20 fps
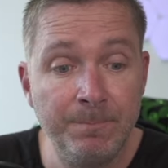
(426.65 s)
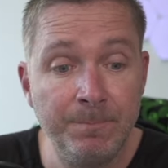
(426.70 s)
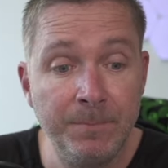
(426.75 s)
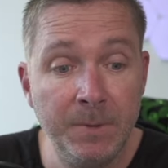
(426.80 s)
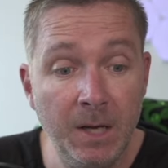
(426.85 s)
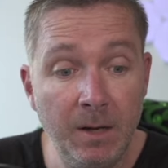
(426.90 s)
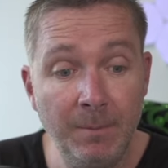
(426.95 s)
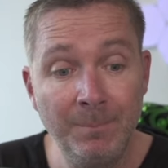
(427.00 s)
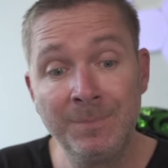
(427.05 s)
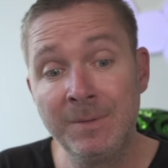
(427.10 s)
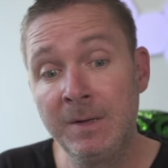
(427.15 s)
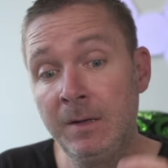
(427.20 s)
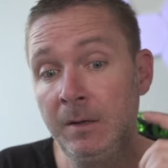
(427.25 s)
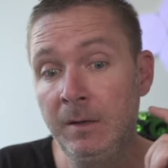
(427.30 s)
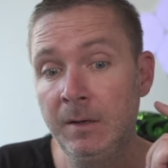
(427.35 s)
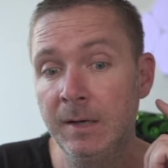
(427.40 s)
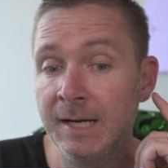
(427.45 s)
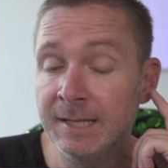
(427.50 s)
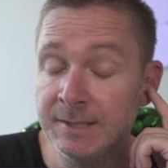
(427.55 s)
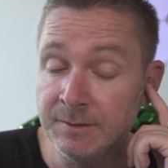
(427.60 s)
Ja,
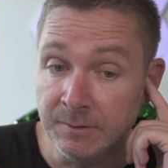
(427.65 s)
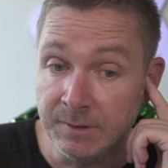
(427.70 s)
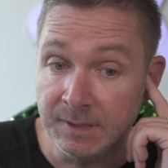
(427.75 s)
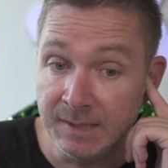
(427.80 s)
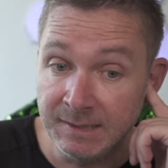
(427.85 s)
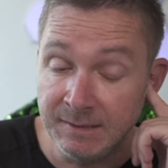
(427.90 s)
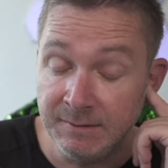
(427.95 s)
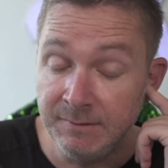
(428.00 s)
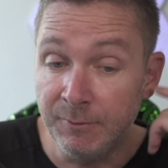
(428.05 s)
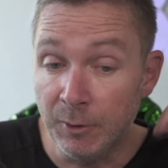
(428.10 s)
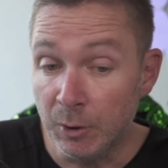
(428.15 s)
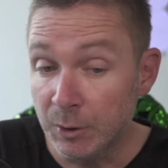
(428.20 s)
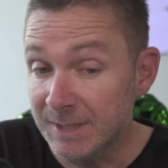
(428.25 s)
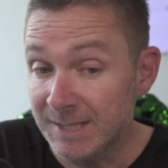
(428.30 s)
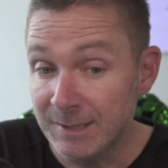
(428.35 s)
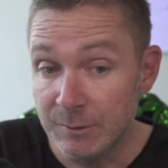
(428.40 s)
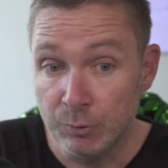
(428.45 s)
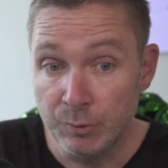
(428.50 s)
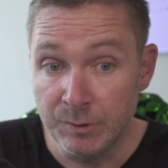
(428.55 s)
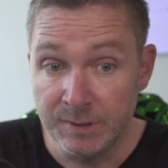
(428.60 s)
also die
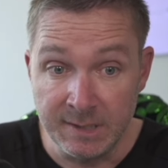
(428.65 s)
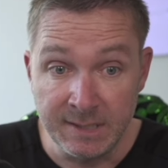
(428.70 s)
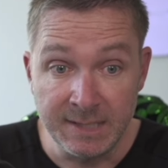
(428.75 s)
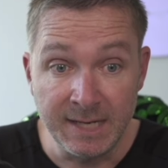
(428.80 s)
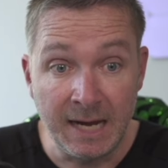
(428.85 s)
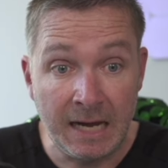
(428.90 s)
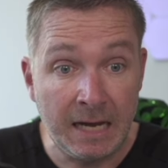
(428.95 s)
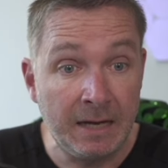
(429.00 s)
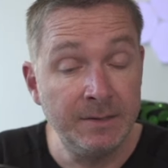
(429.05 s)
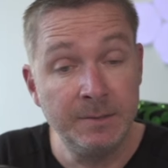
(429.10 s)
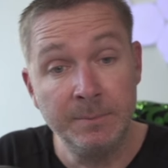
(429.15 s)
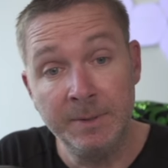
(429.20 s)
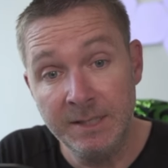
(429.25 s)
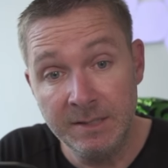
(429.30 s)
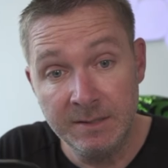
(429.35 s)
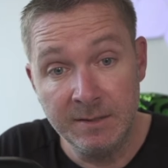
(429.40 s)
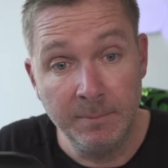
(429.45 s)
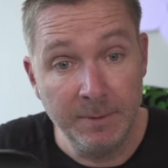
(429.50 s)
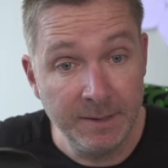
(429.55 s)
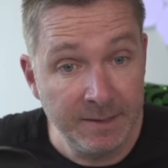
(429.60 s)
Voraussetzungen sind da. Ich meine,
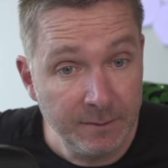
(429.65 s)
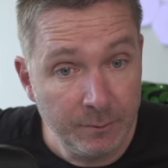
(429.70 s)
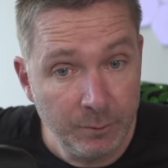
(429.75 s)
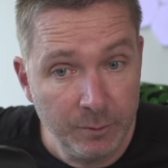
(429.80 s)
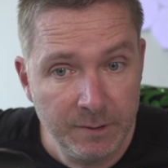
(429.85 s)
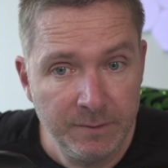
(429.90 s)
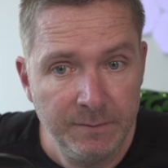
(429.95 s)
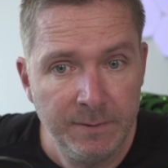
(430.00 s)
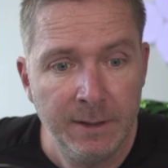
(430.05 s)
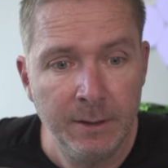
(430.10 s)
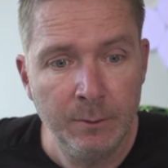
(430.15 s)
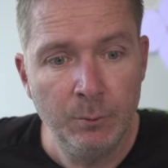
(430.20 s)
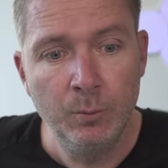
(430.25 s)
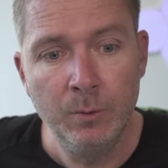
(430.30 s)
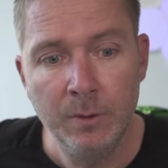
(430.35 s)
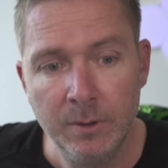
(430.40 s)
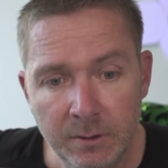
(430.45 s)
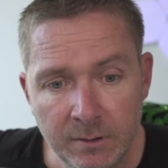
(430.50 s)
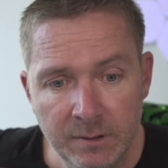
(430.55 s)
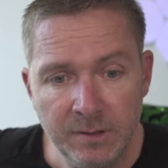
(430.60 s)
ich habe jetzt natürlich wieder
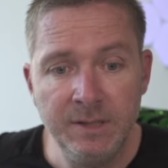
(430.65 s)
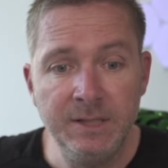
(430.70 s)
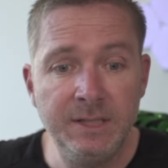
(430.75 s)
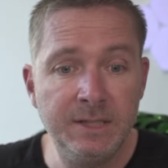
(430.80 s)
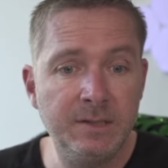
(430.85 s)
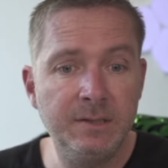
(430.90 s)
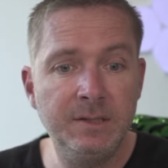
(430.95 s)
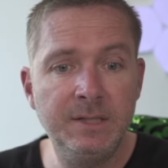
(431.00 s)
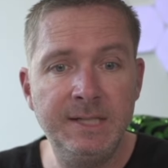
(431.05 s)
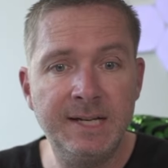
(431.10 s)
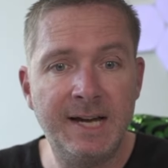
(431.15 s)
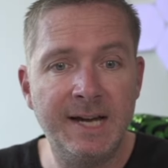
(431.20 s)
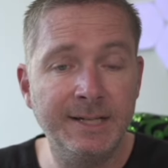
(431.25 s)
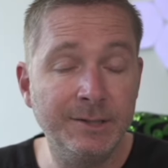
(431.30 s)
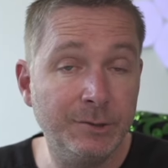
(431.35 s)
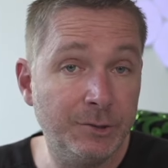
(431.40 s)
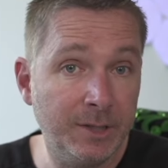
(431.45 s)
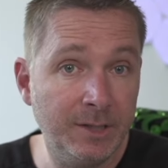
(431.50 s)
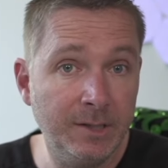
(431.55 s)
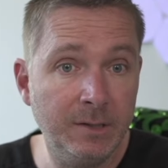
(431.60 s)
nur nicht die
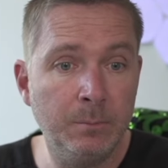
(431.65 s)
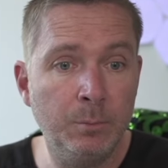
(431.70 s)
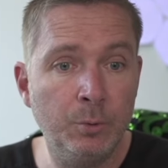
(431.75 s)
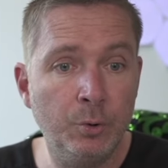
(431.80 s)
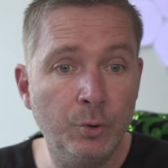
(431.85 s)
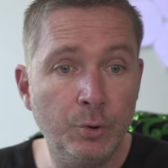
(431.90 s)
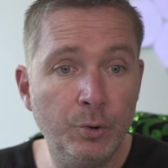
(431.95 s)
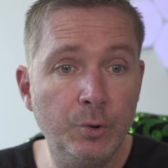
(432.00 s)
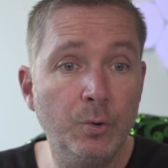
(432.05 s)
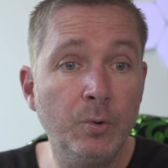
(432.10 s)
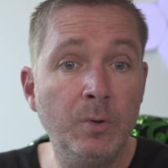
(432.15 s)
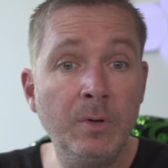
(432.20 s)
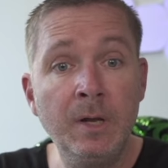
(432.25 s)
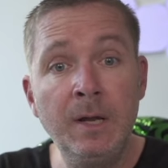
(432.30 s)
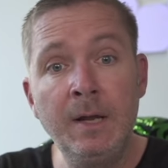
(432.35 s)
eigenständige Begründung,